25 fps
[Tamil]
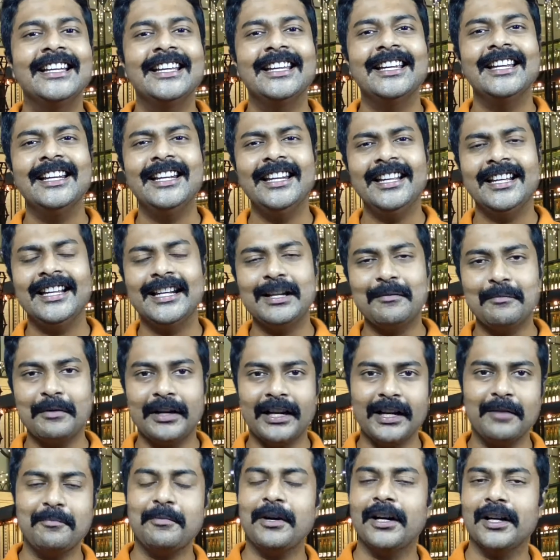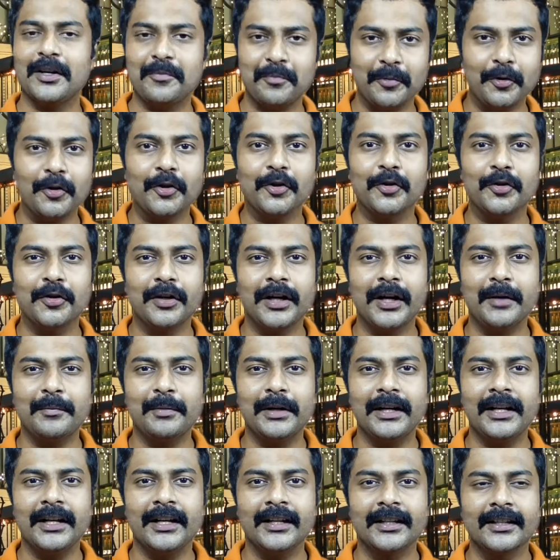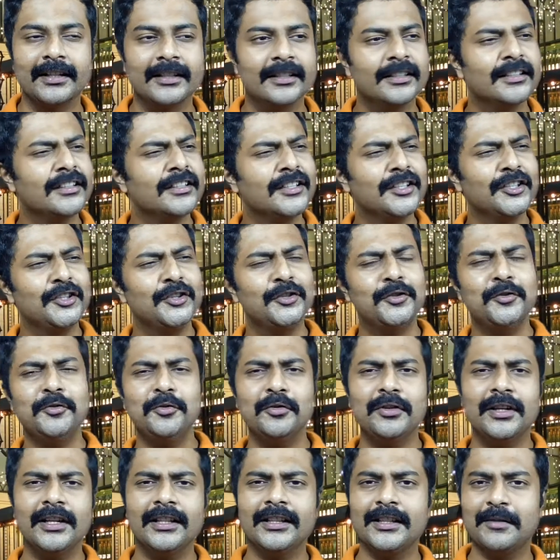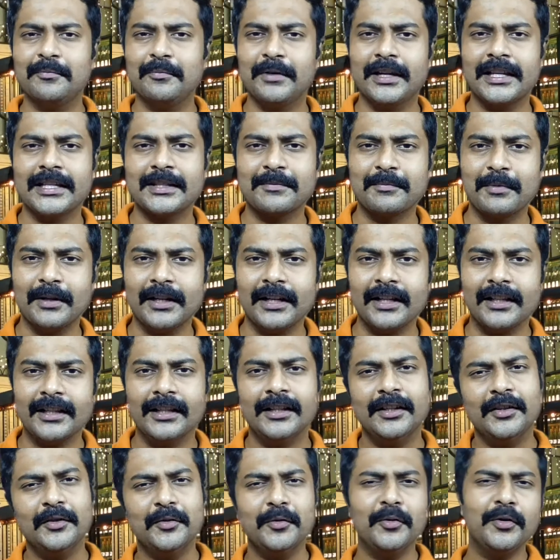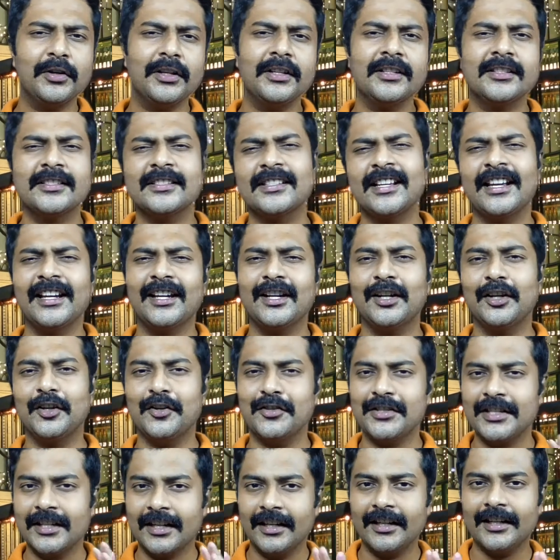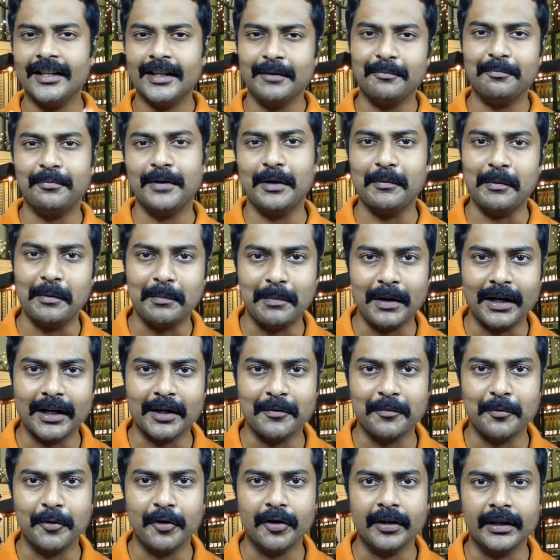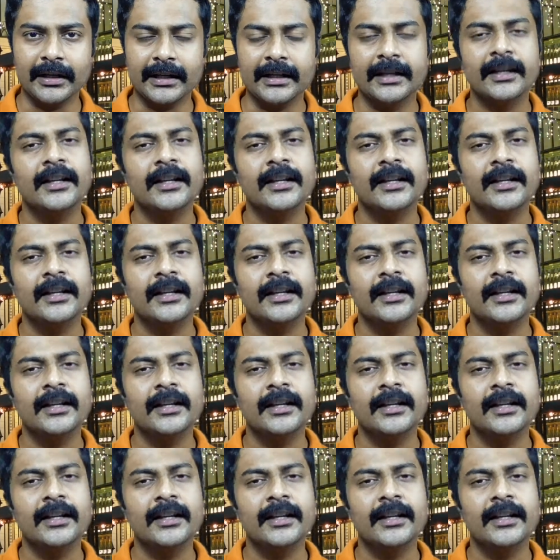இன்னைக்கு நம்ம என்ன பார்க்க போறோம் அப்படின்னாங்க தூக்கத்தை பேஸ் பண்ணி தான் ஒரு சைக்கலாஜிக்கல் டிப் நம்ம பார்க்க போறாங்க